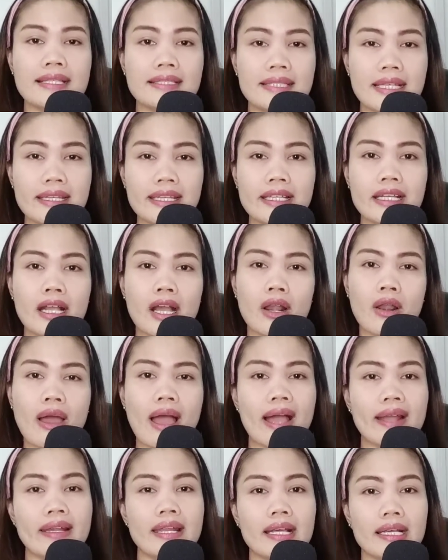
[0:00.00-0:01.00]
Jadi kalau
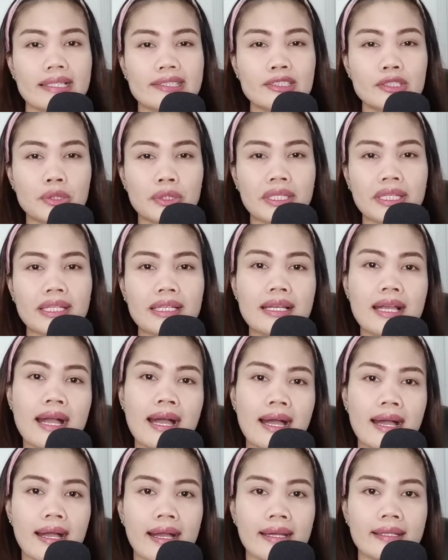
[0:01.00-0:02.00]
ada
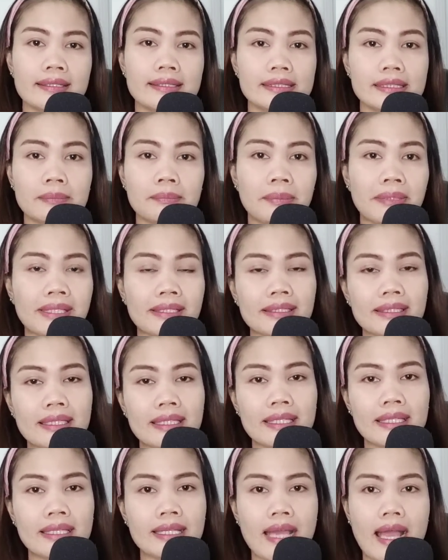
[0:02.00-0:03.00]
kecurigaan
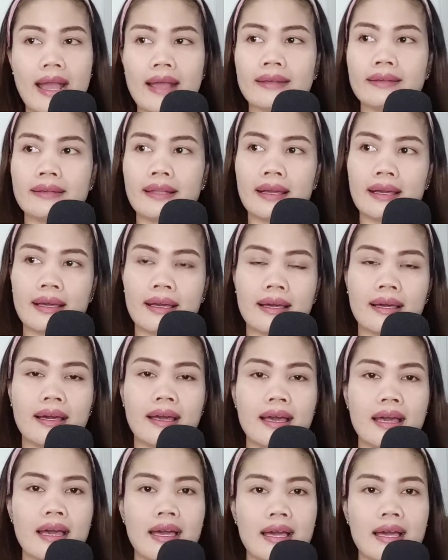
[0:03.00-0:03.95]
seperti ada